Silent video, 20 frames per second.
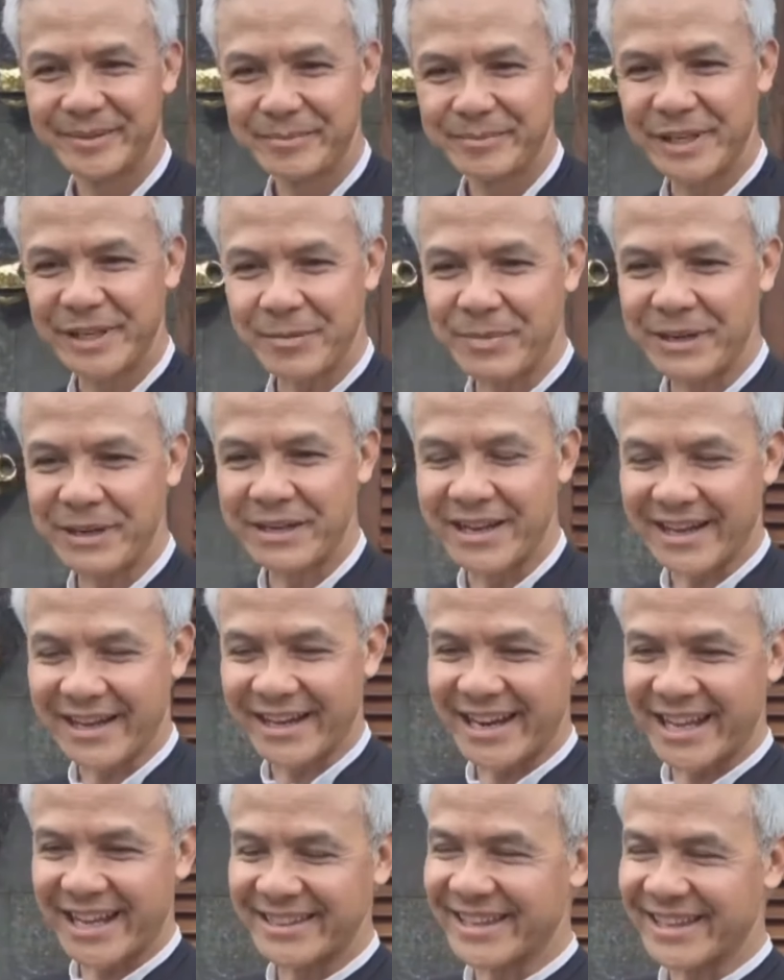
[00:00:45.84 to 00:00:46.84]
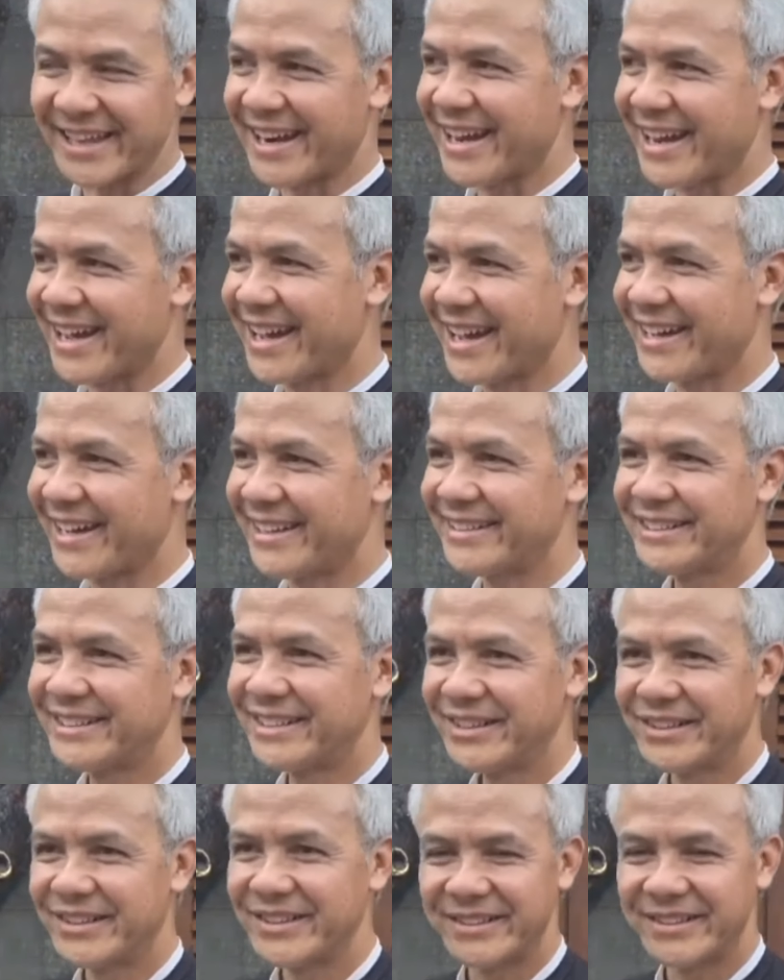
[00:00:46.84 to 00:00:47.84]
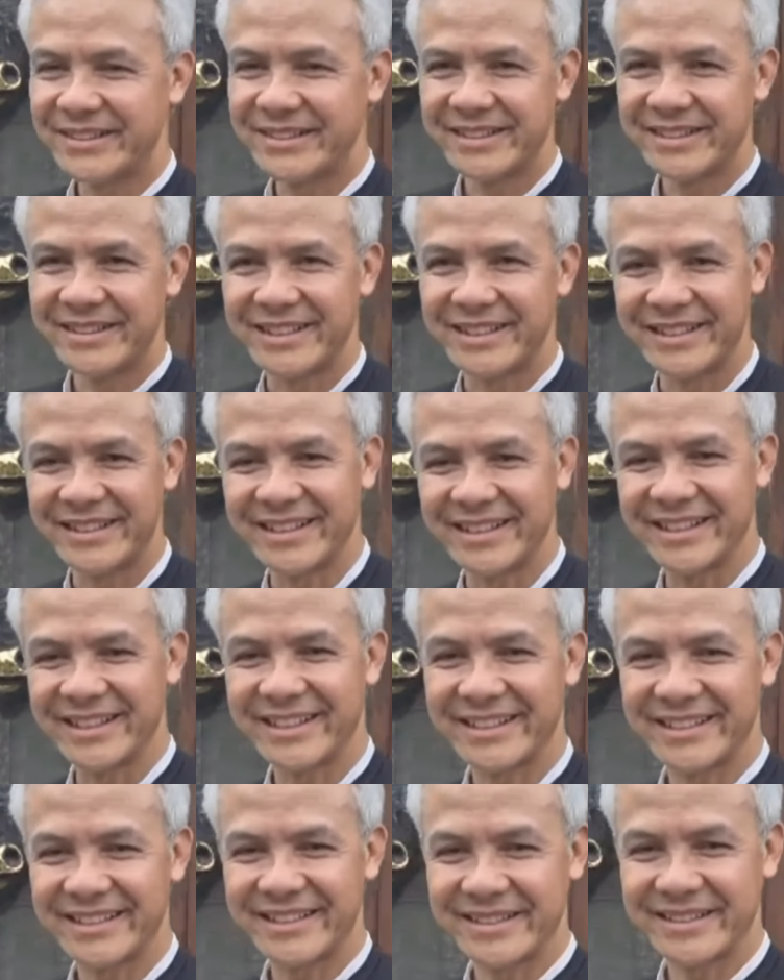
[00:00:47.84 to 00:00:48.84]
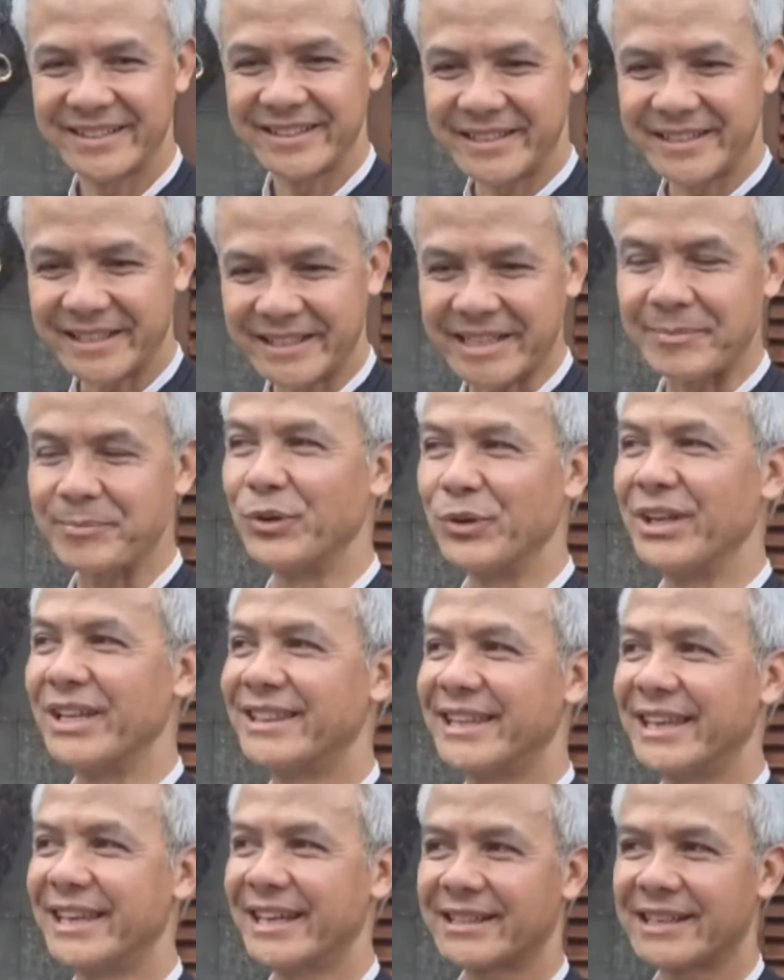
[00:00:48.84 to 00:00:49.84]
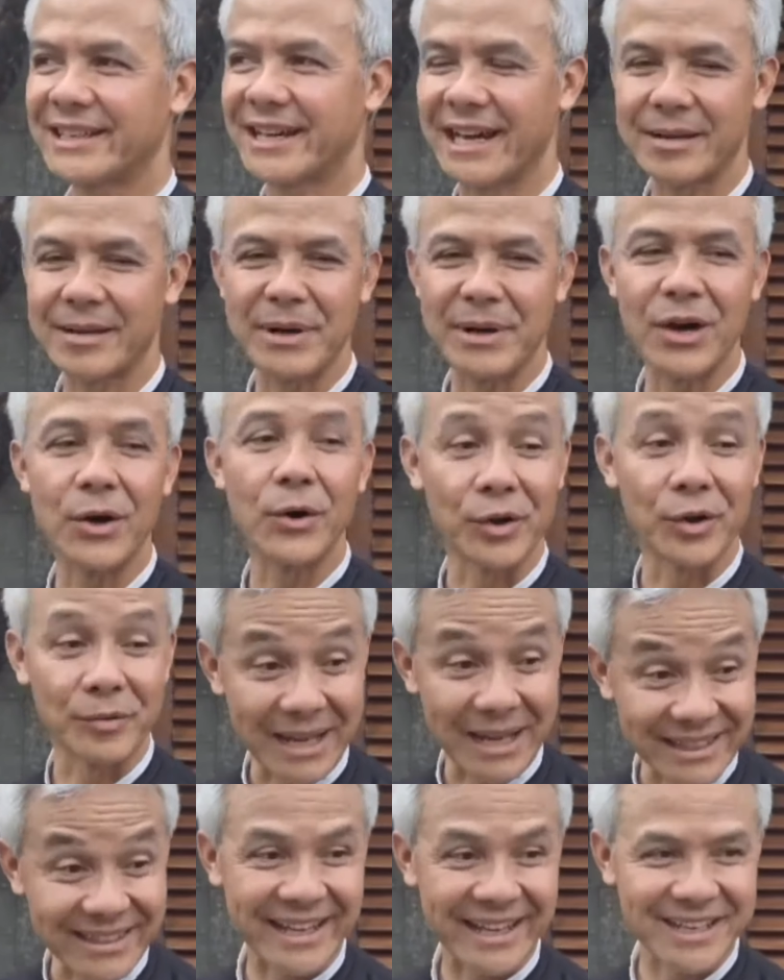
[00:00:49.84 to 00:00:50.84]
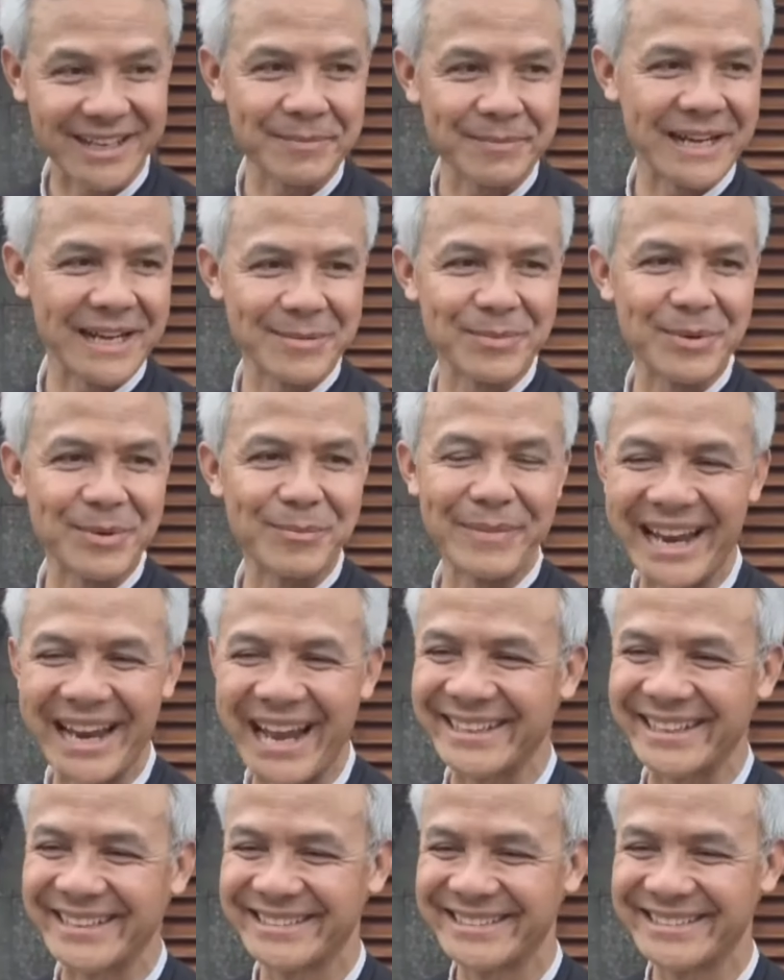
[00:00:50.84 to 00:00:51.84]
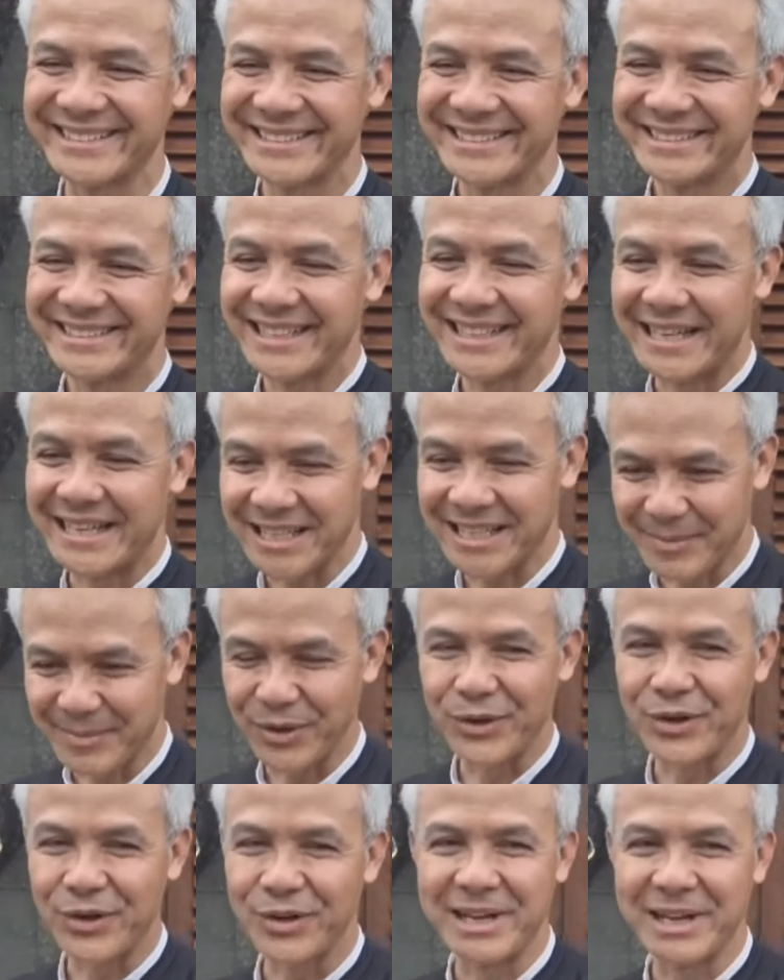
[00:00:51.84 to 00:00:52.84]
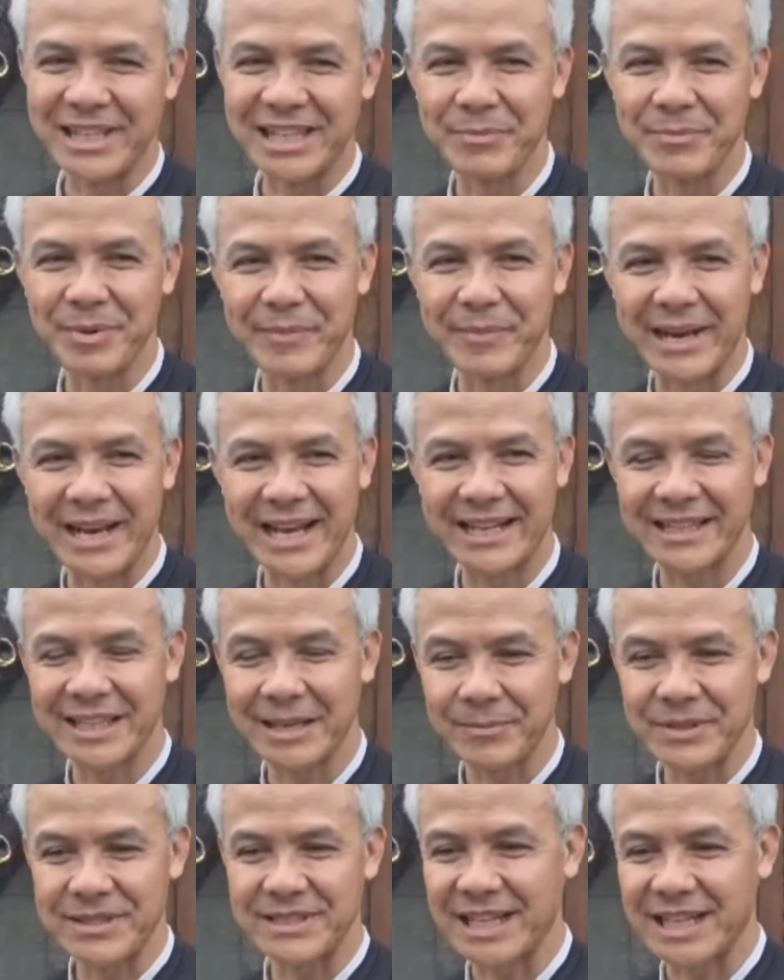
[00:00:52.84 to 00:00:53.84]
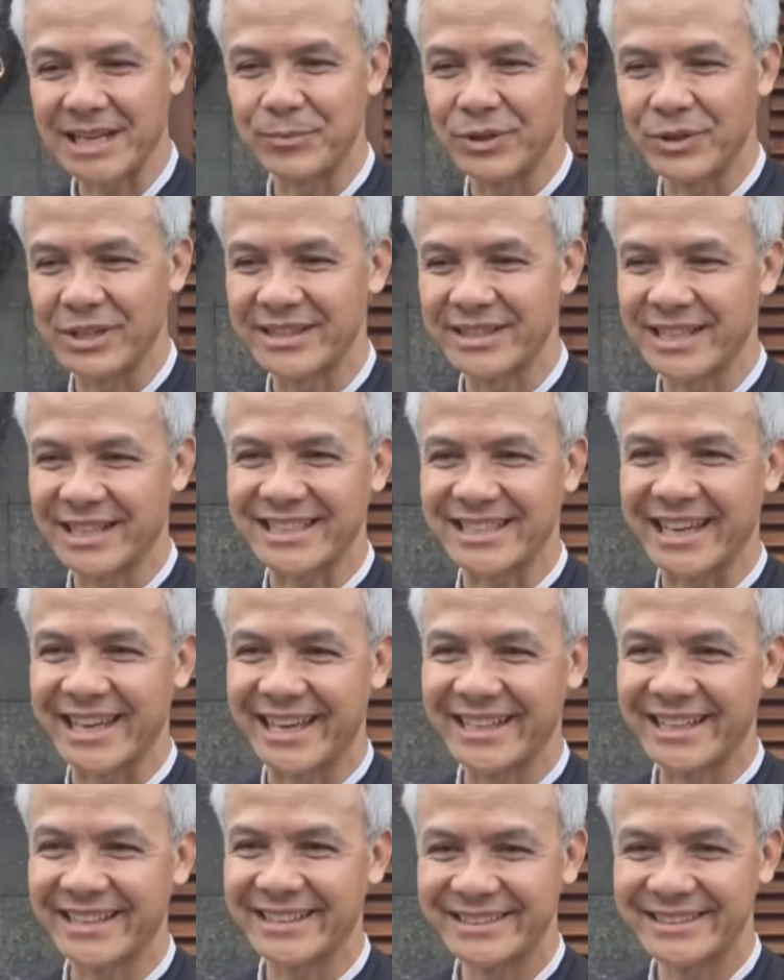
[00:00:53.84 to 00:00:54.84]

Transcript: biar bedakan antara uh, sikap politik dengan penghormatan kepada pemenang. Saya menghormati pemenang, tapi sikap politik saya